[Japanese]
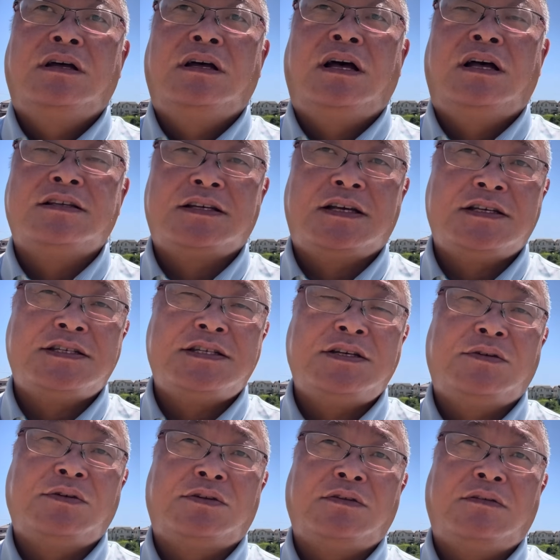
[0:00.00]
恥ずか
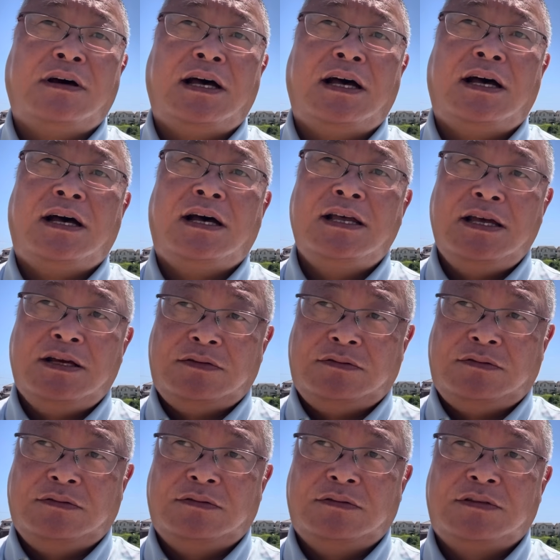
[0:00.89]
しいことは早
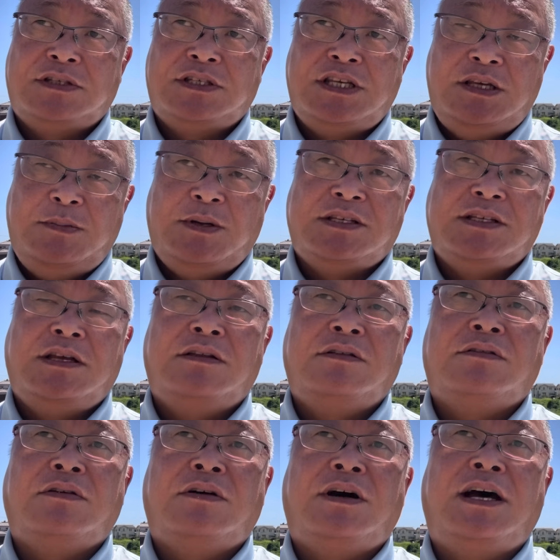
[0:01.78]
くすいませ
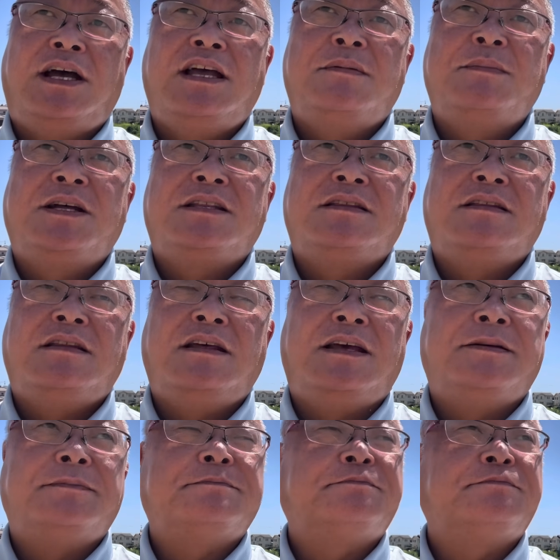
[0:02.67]
んと謝っ
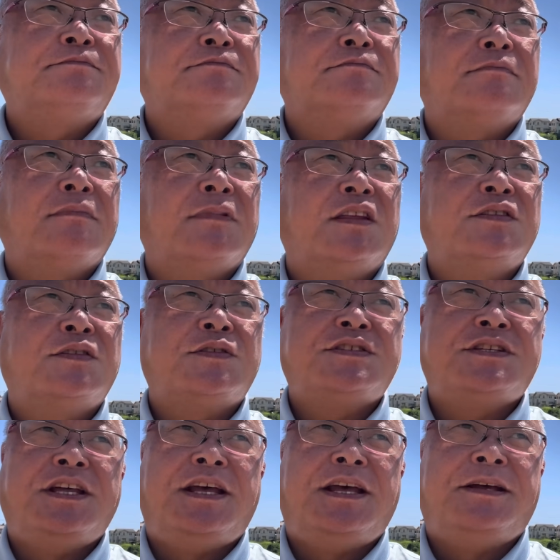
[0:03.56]
てそ
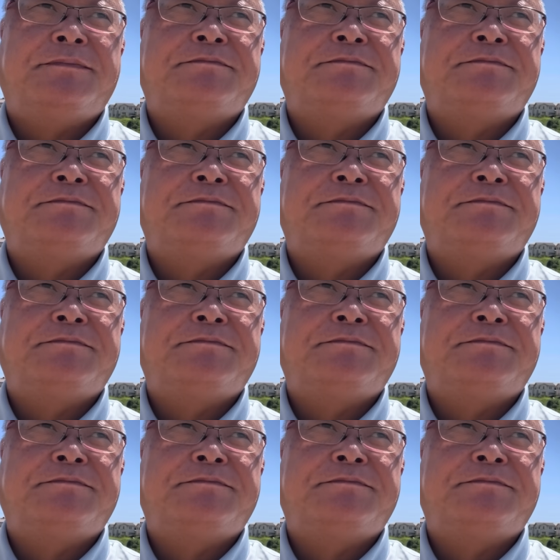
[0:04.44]
して